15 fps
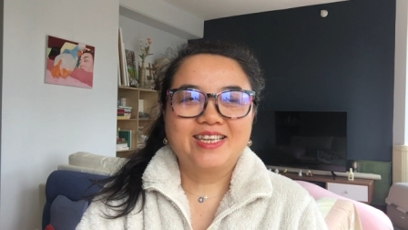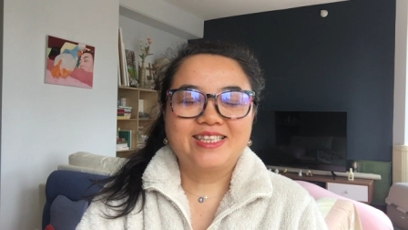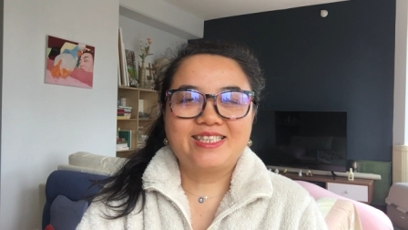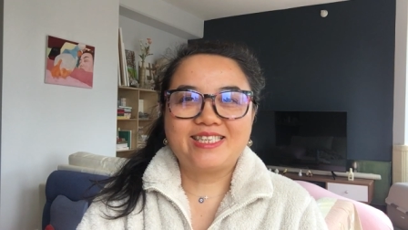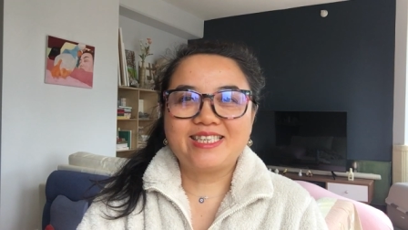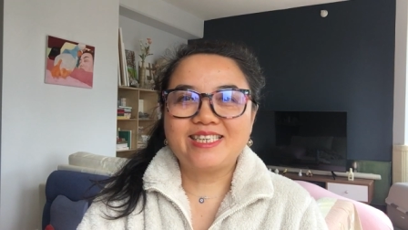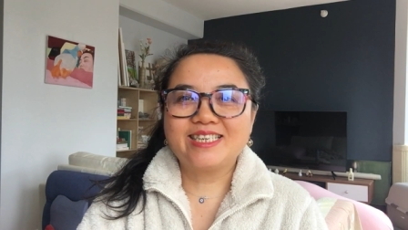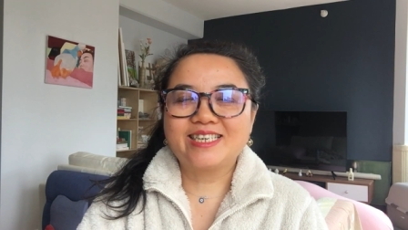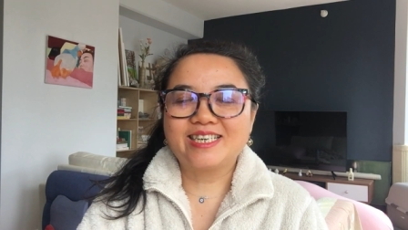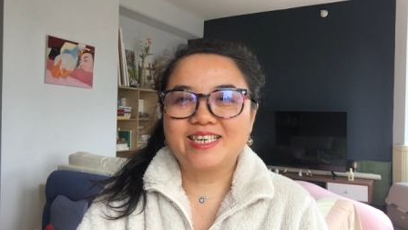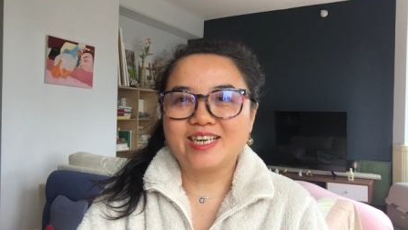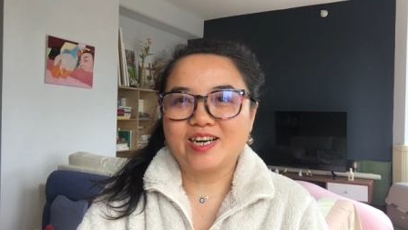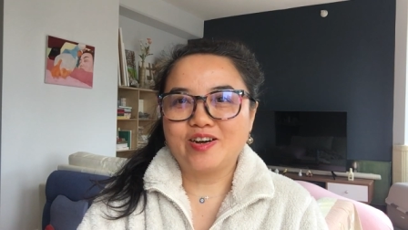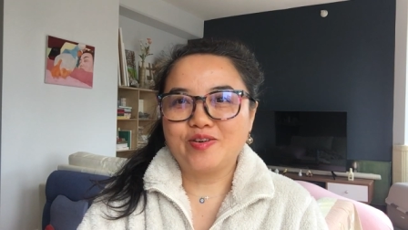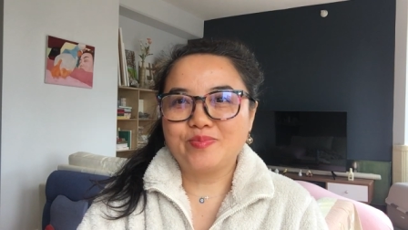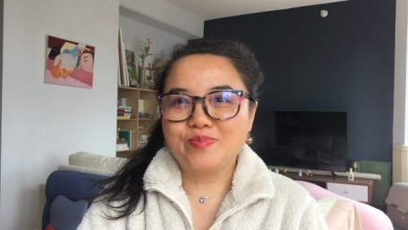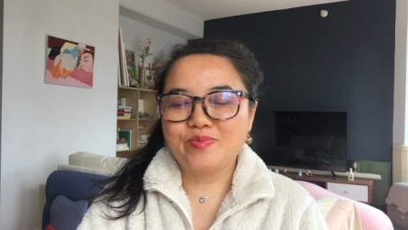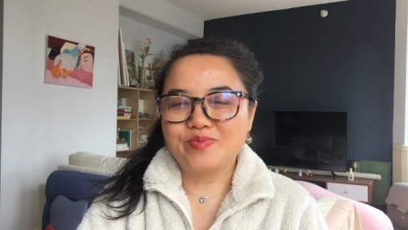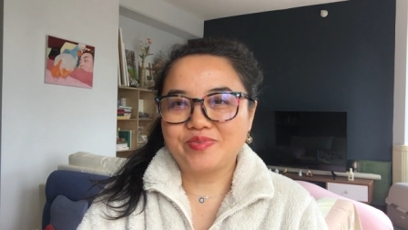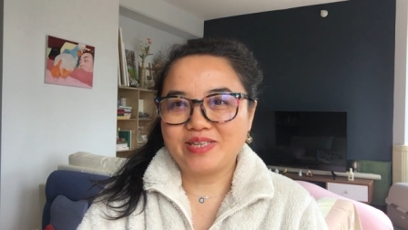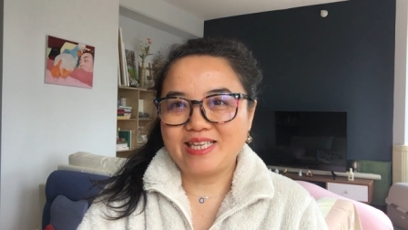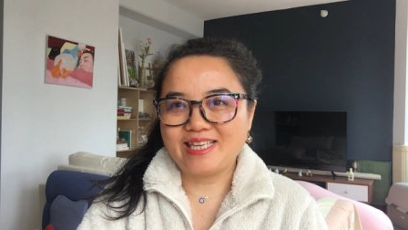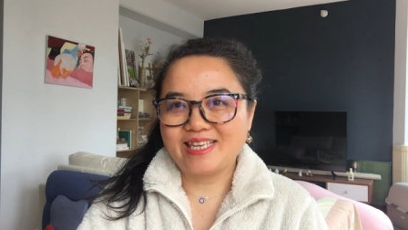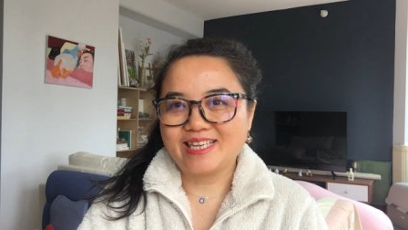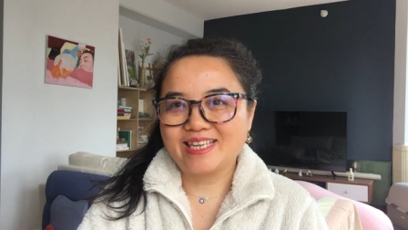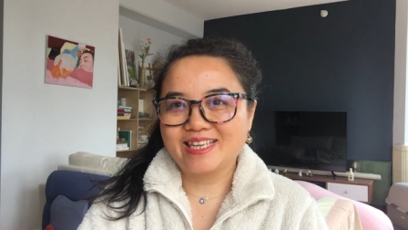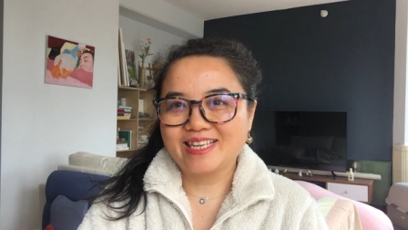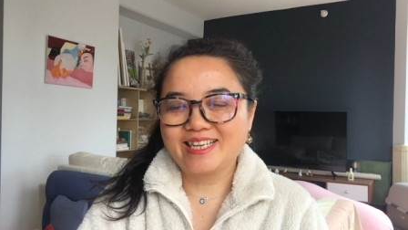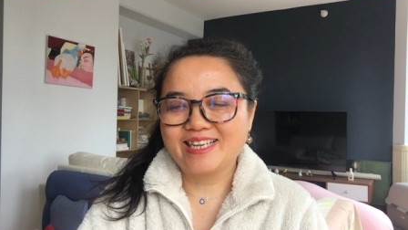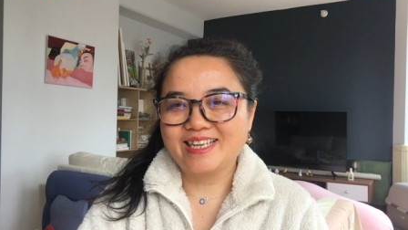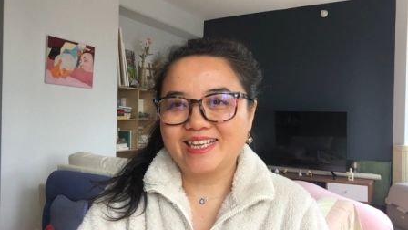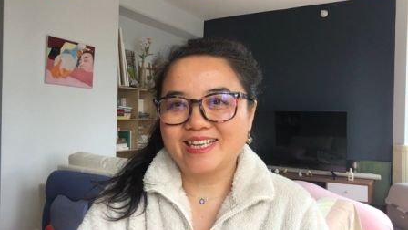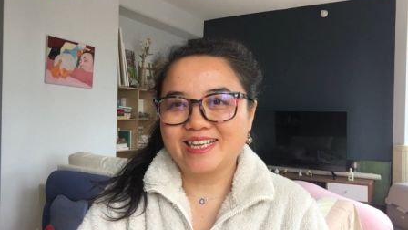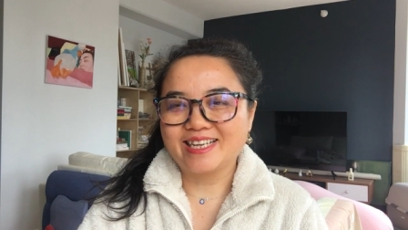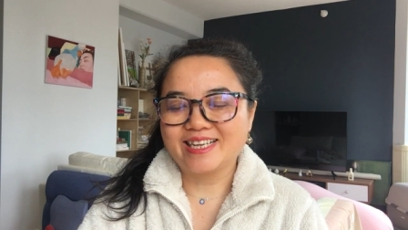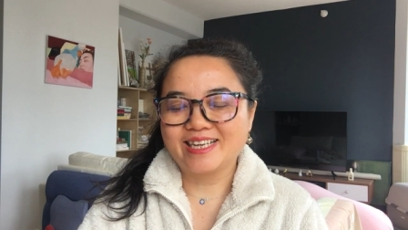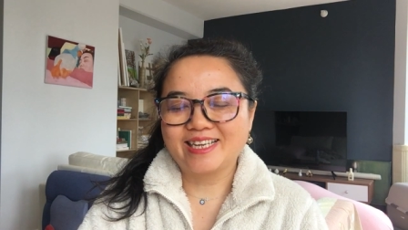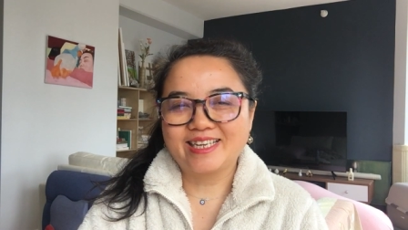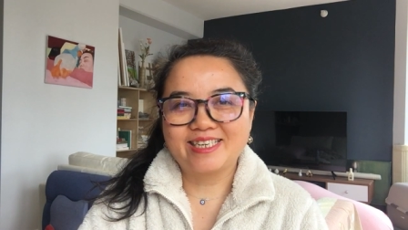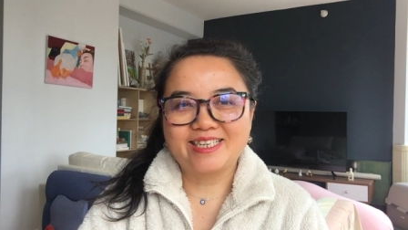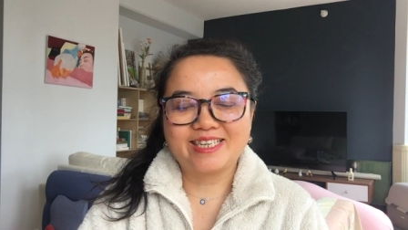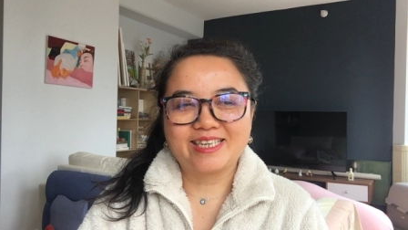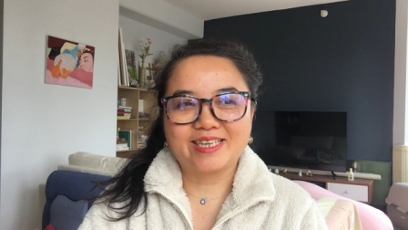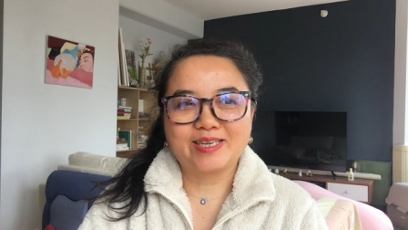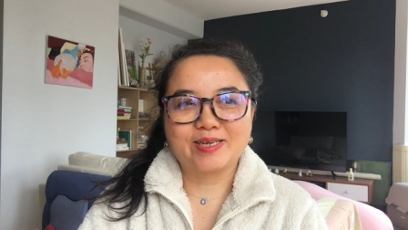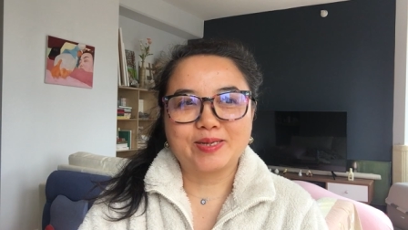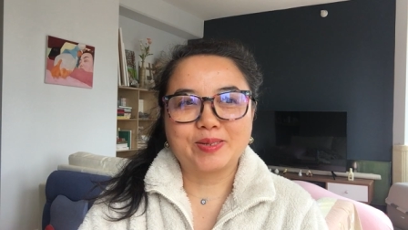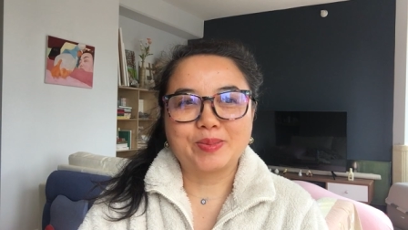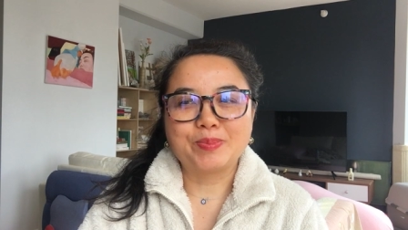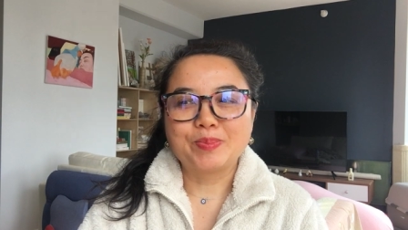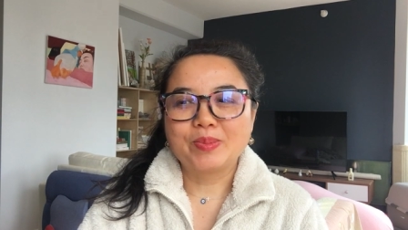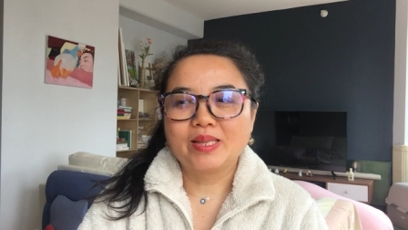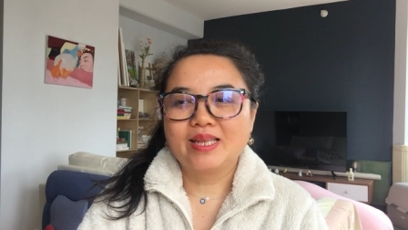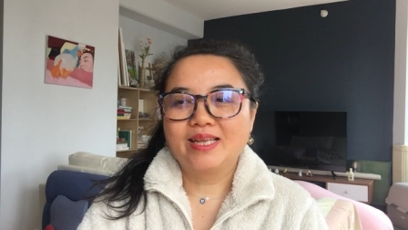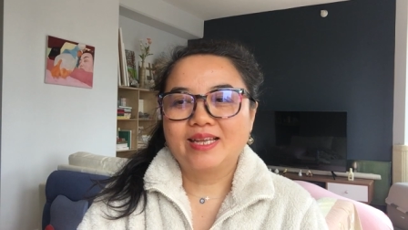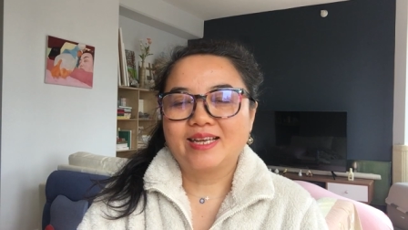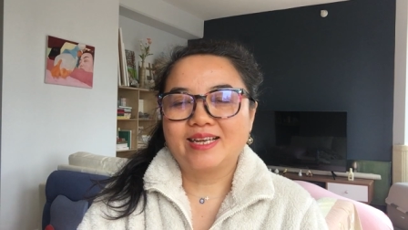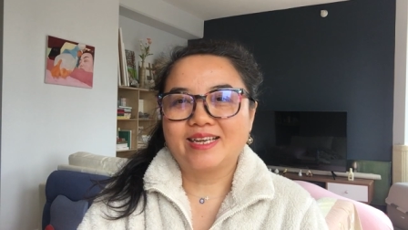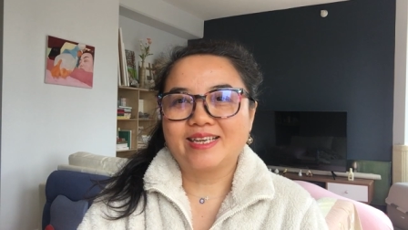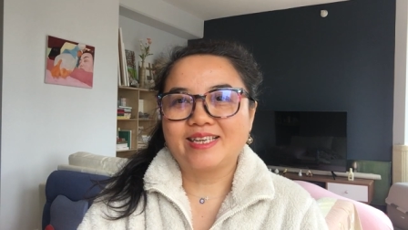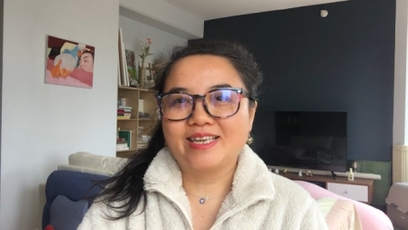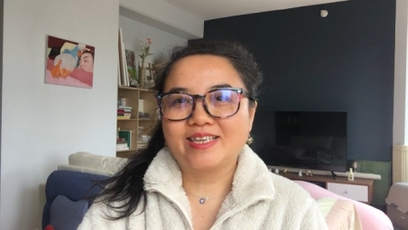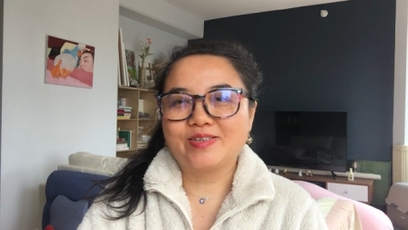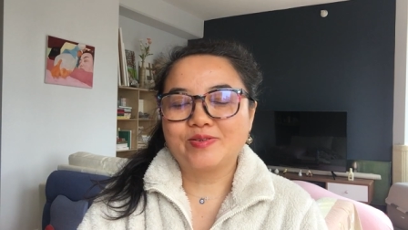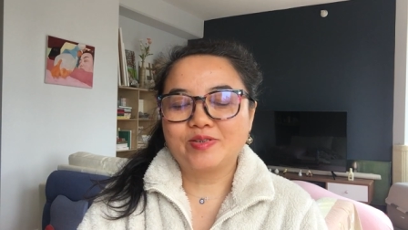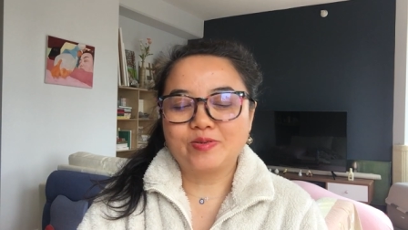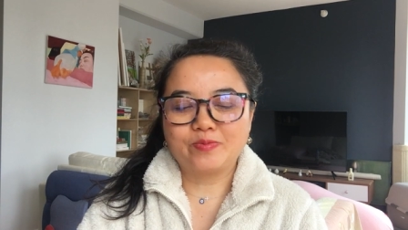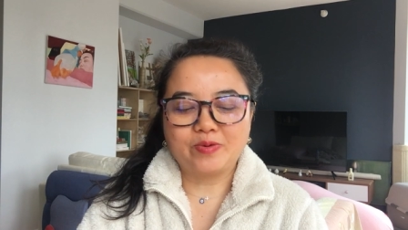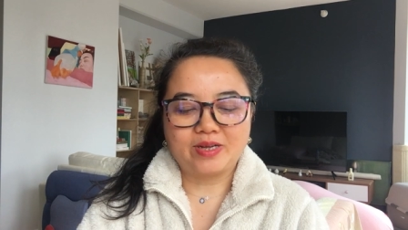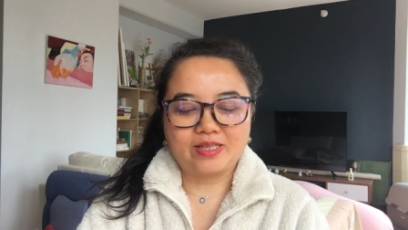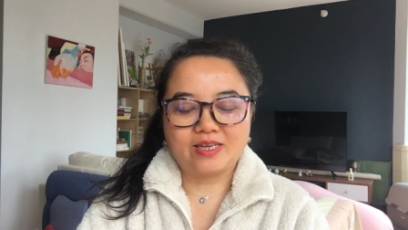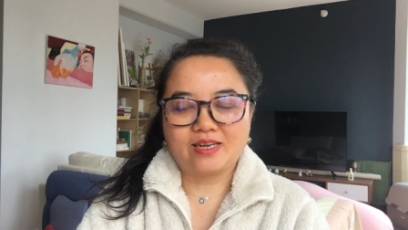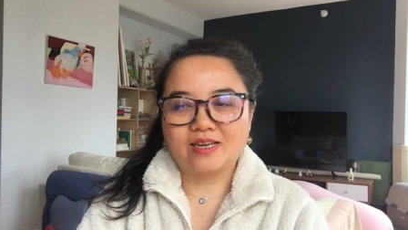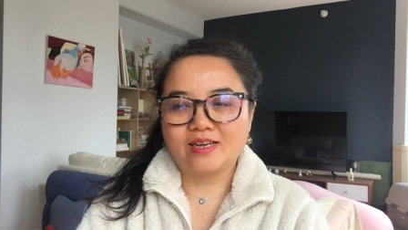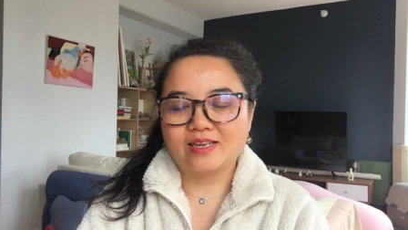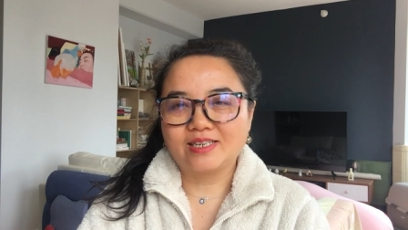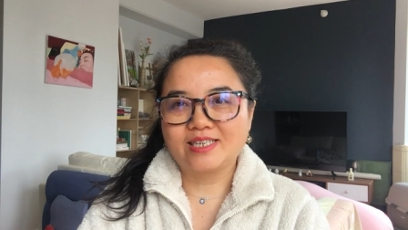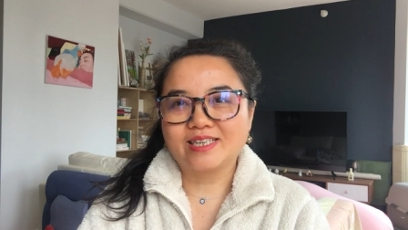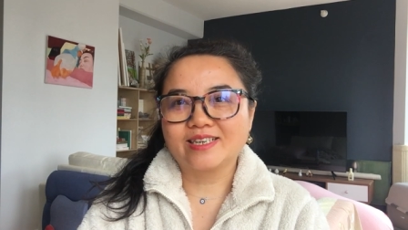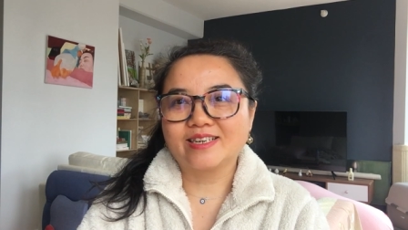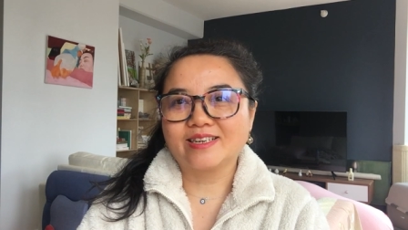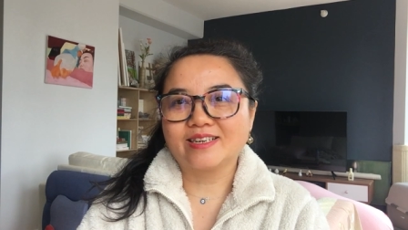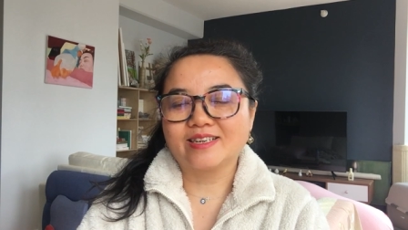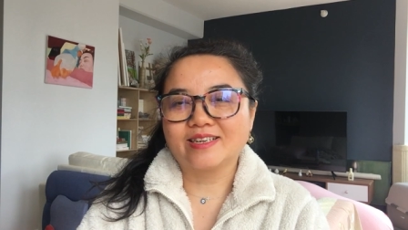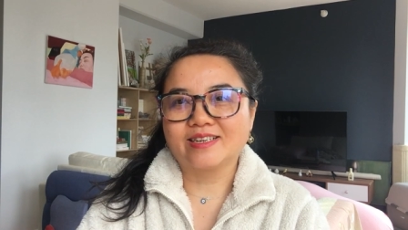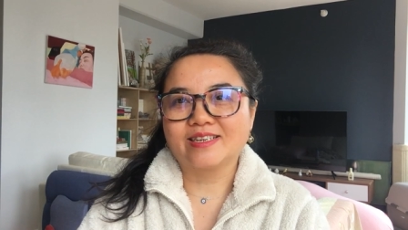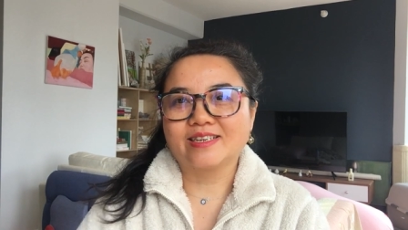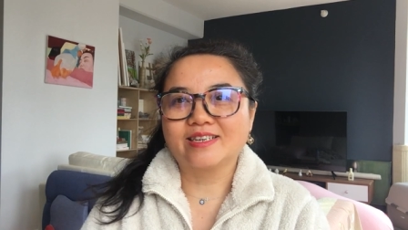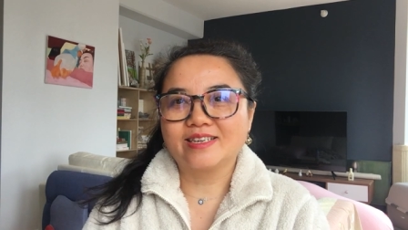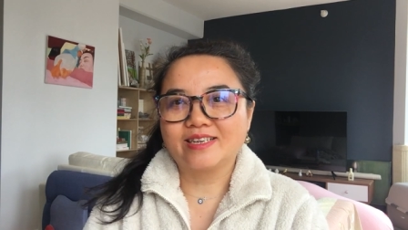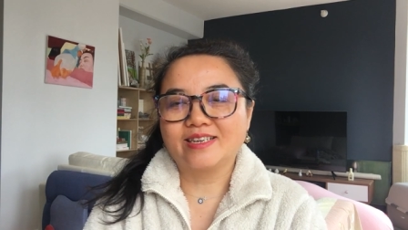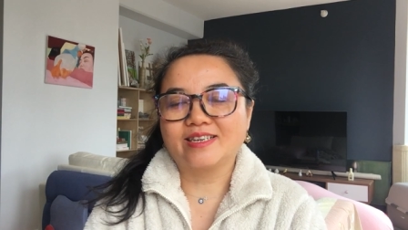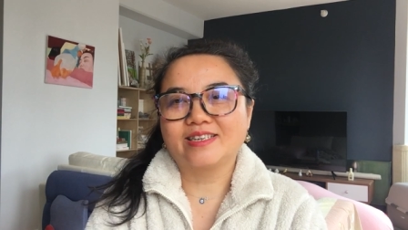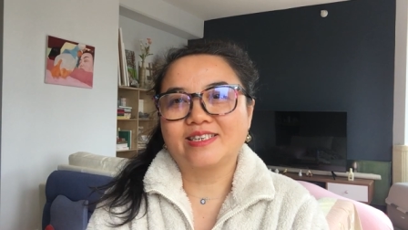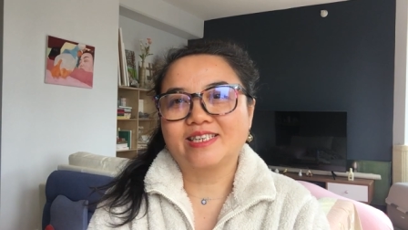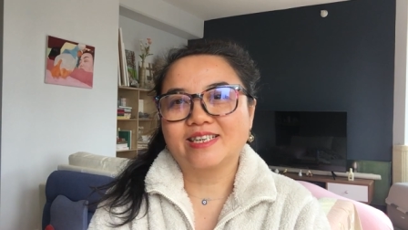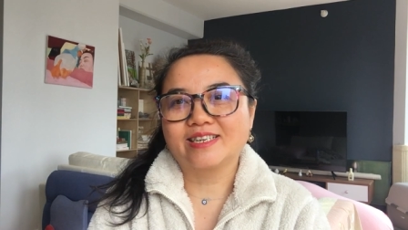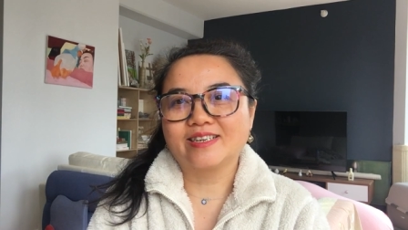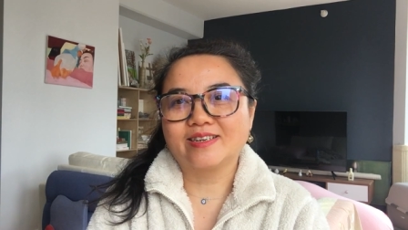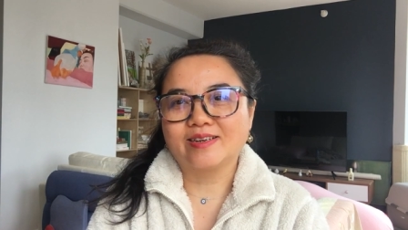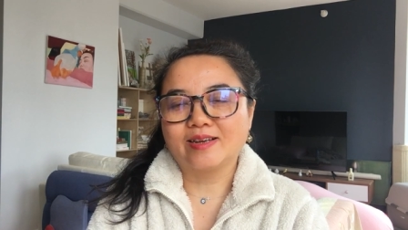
饥渴慕义啊，这个呃，也就是我的这个啊，这个